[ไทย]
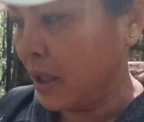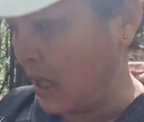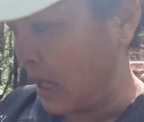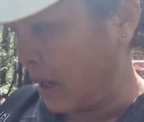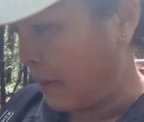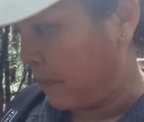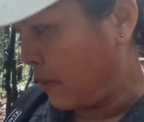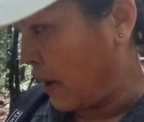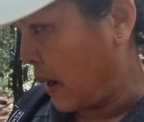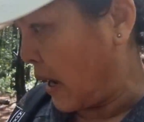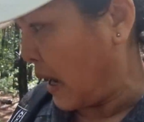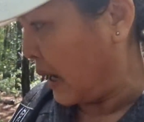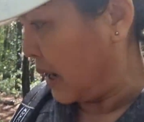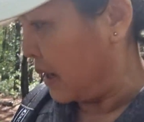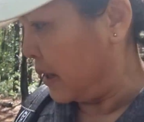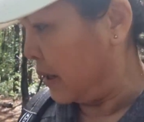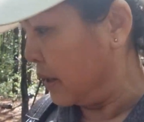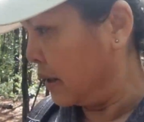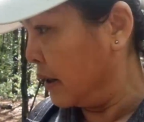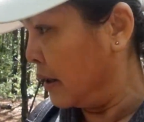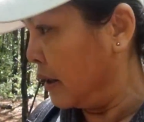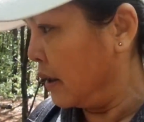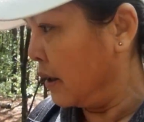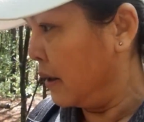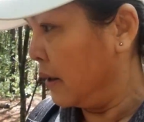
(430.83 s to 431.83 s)
เก็บค่ะ
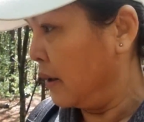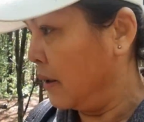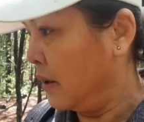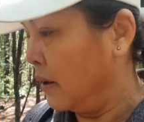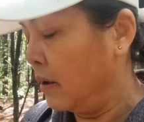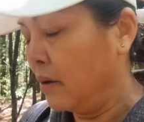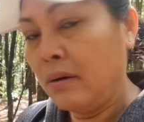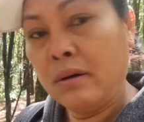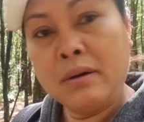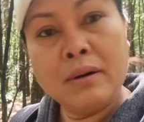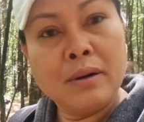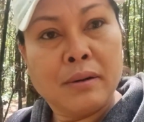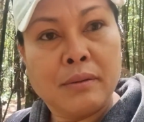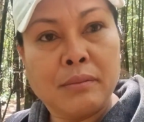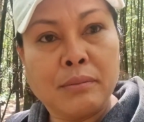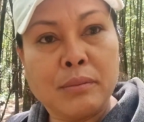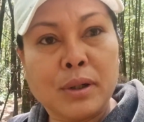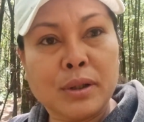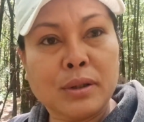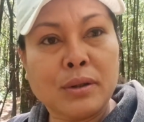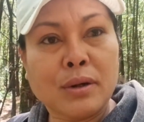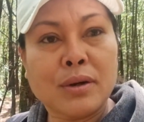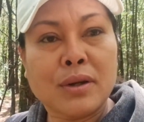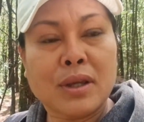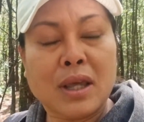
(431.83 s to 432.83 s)
บ่
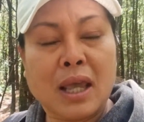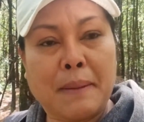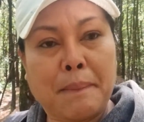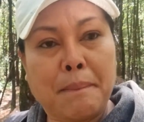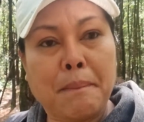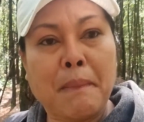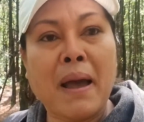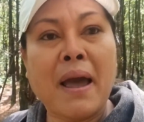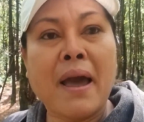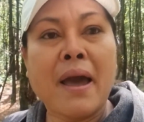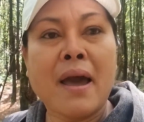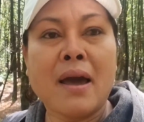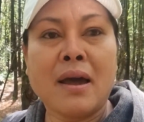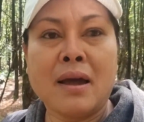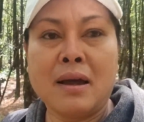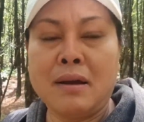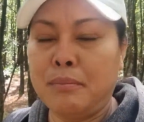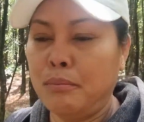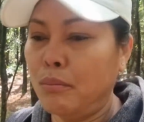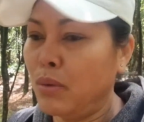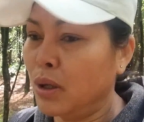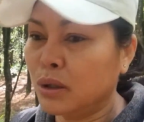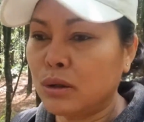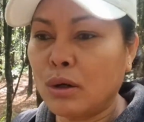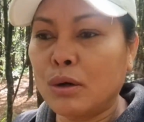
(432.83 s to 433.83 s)
ต้องเก็บมา
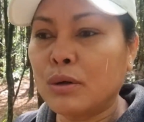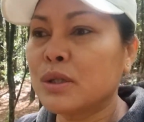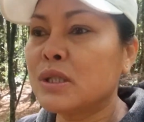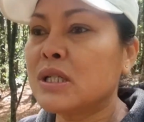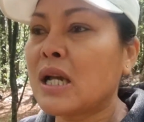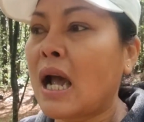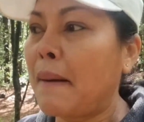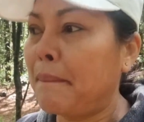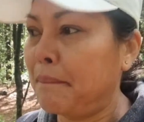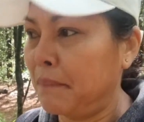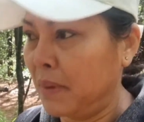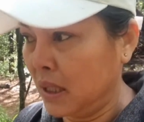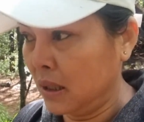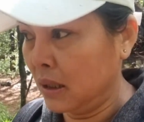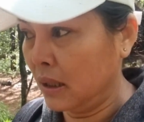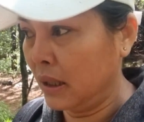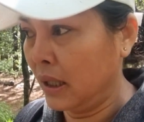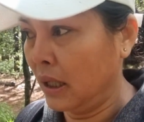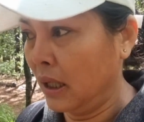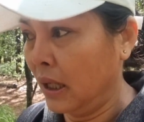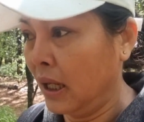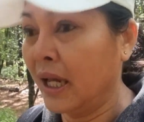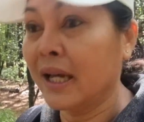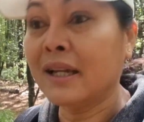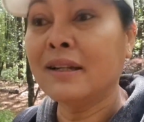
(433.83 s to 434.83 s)
บ่ต้องจับเลย
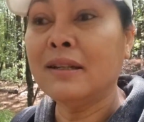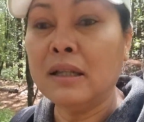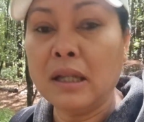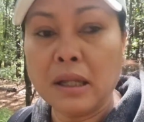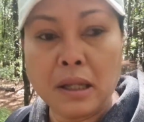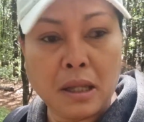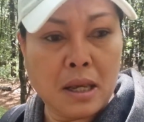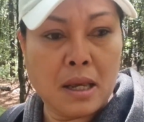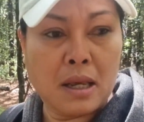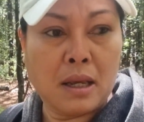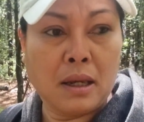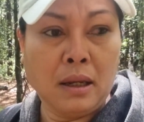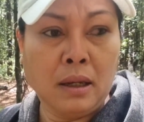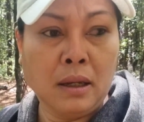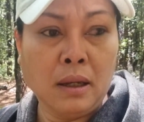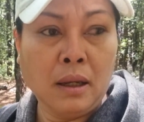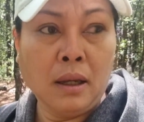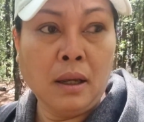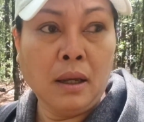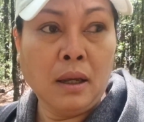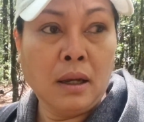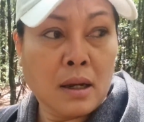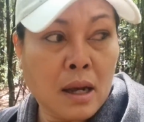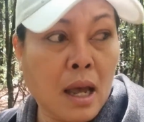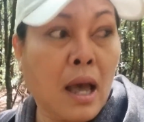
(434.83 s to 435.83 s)
แห่งดี
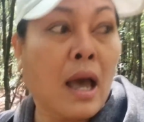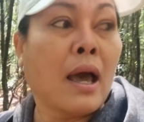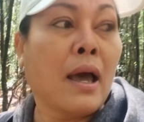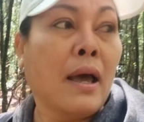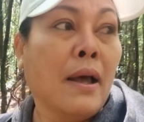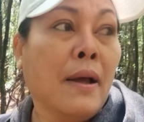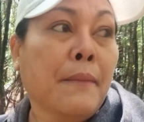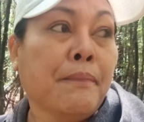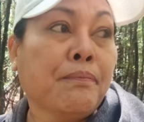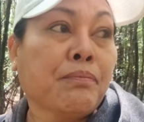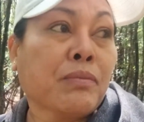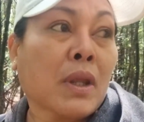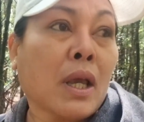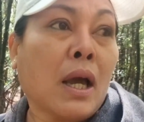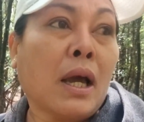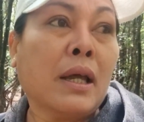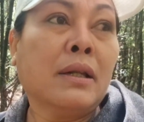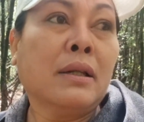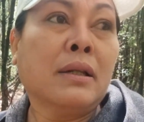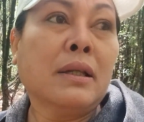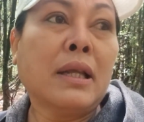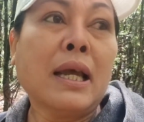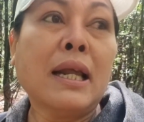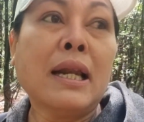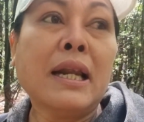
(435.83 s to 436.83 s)
ค่ะอัน
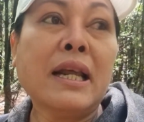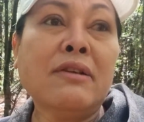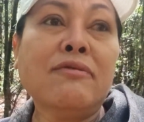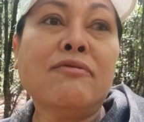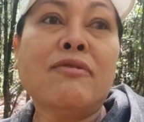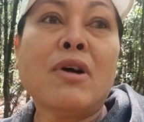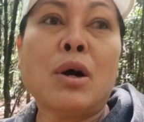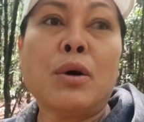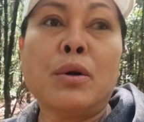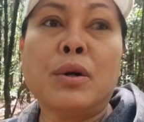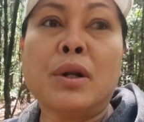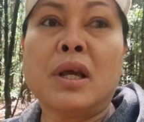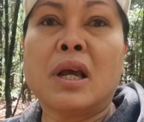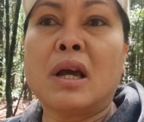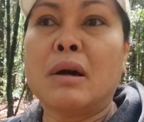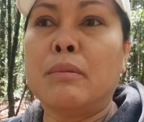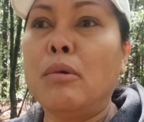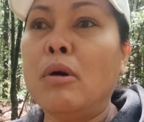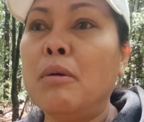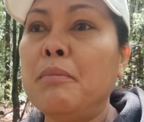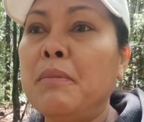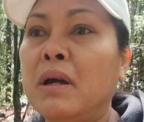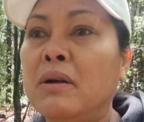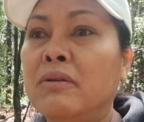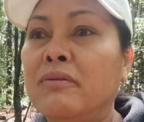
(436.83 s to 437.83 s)
ยายลิ้นเว้านี่กับ
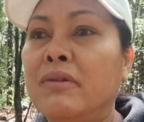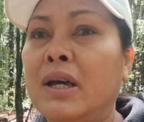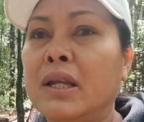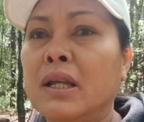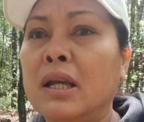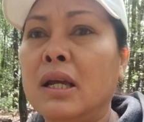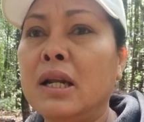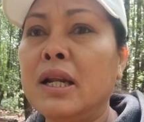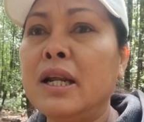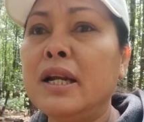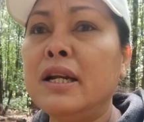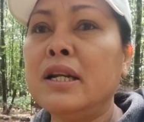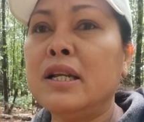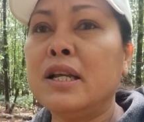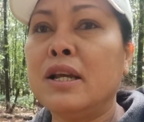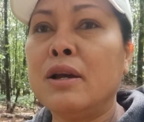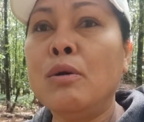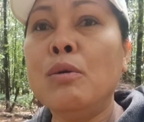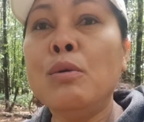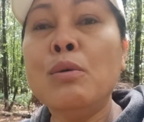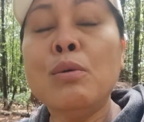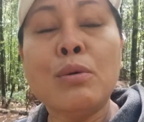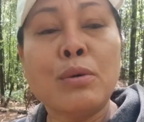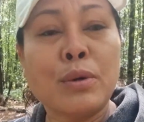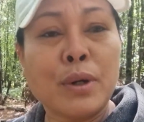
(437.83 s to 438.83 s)
บ่แมนว่ายายลิ้นนี่
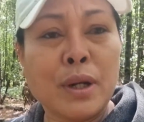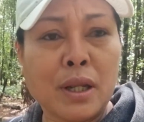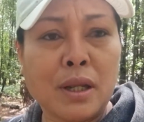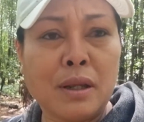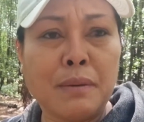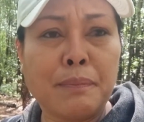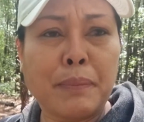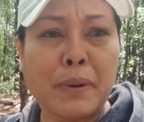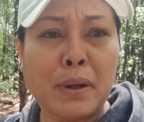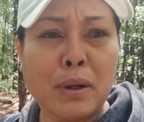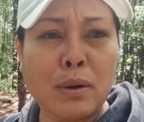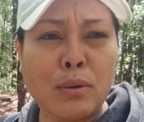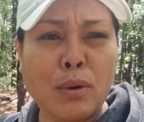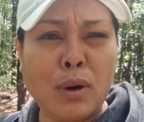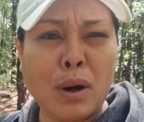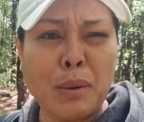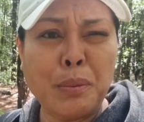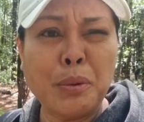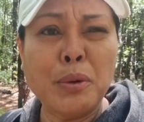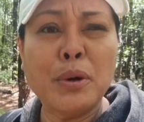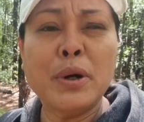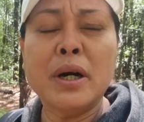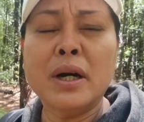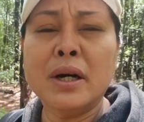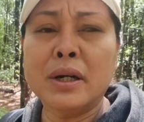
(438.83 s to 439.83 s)
หูดีไปกว่า
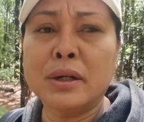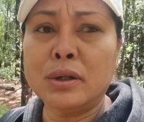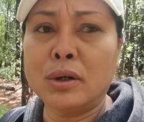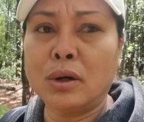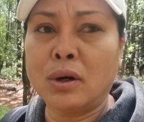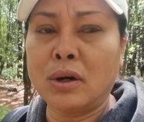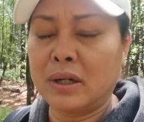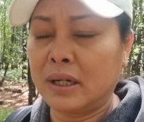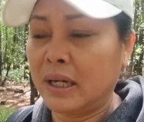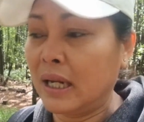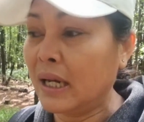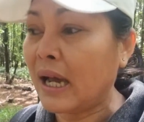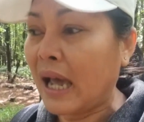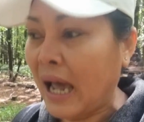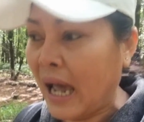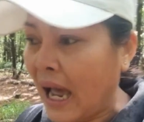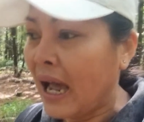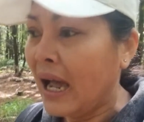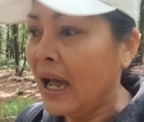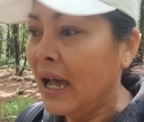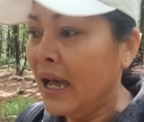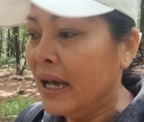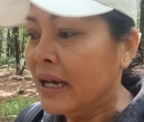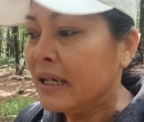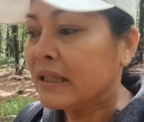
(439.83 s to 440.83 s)
ผู้อื่นดอกนะคะ
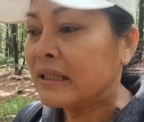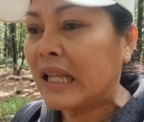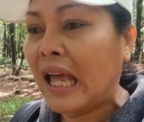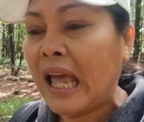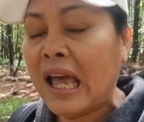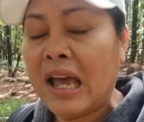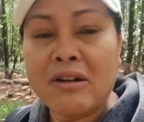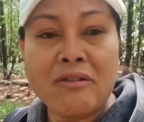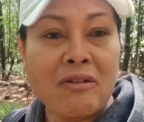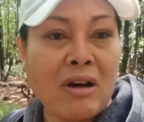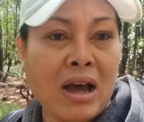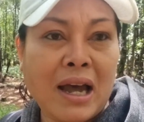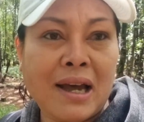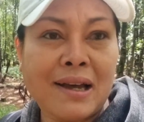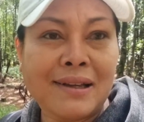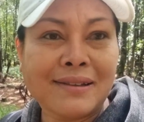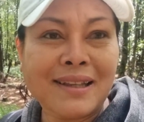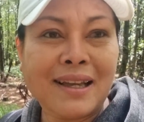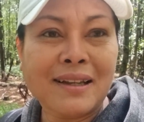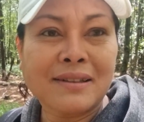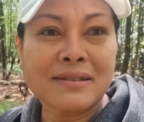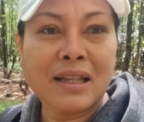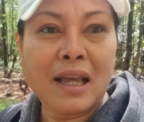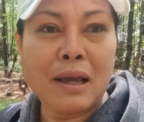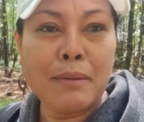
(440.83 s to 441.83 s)
แต่ว่า
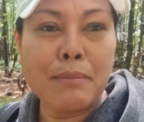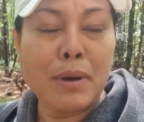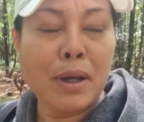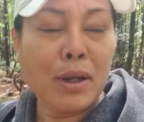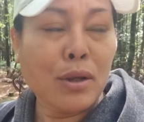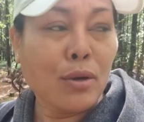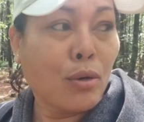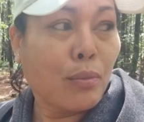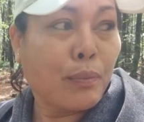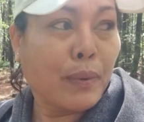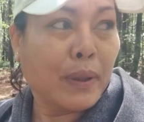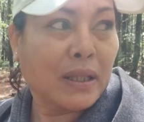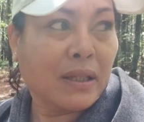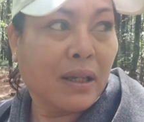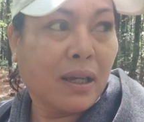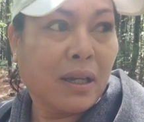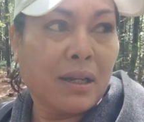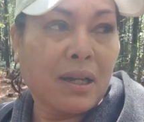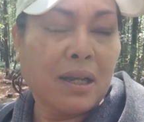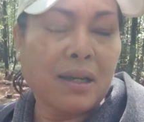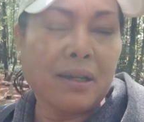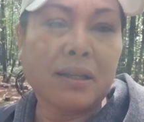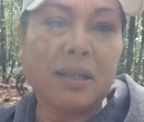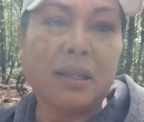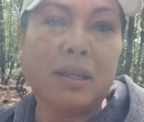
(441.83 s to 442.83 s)
ตั้งแต่มาอยู่ประเทศ
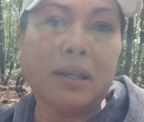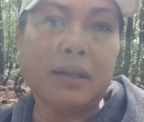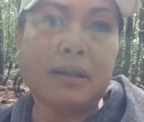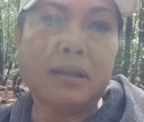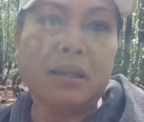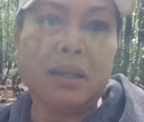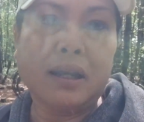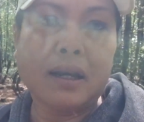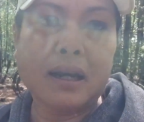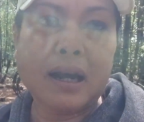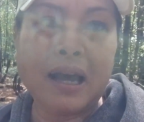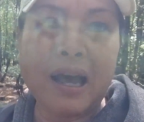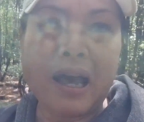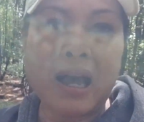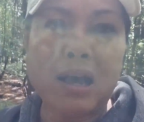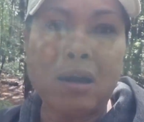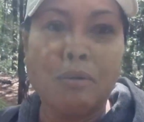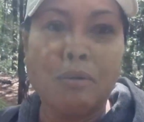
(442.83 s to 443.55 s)
อังกฤษนี่ข่าว